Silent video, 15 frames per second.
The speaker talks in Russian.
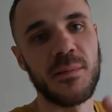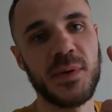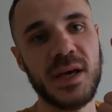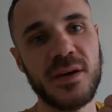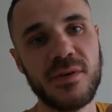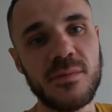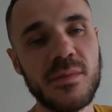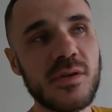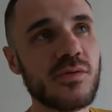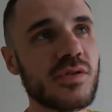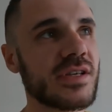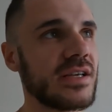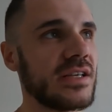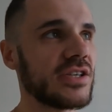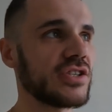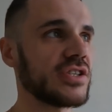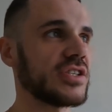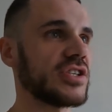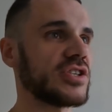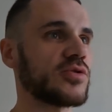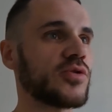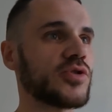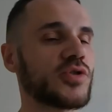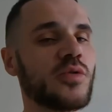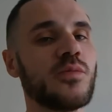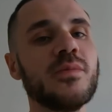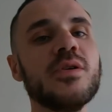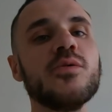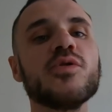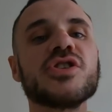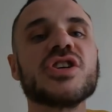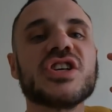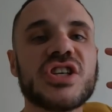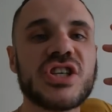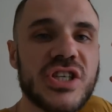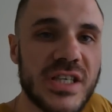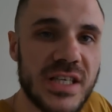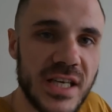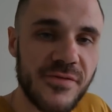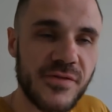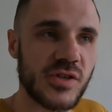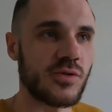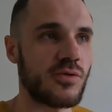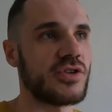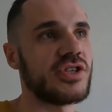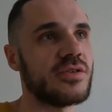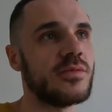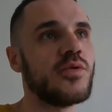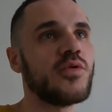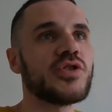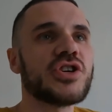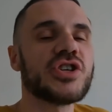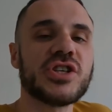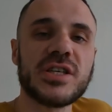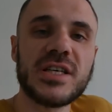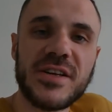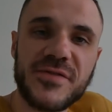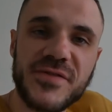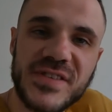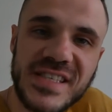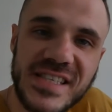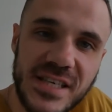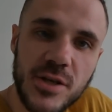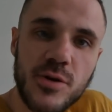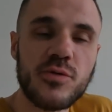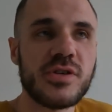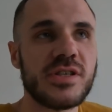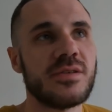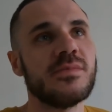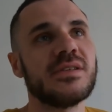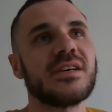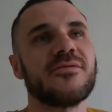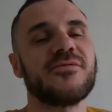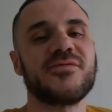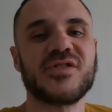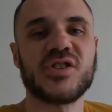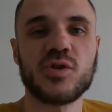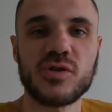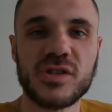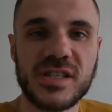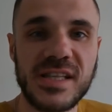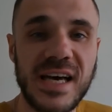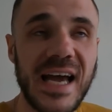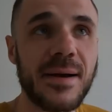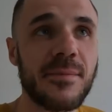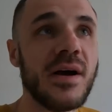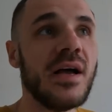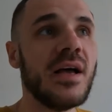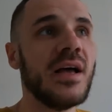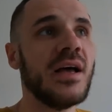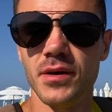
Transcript: Первый минус, конечно же, то, что мы уже жили в Сочи, мы уже жили в Сириусе, мы там все знаем.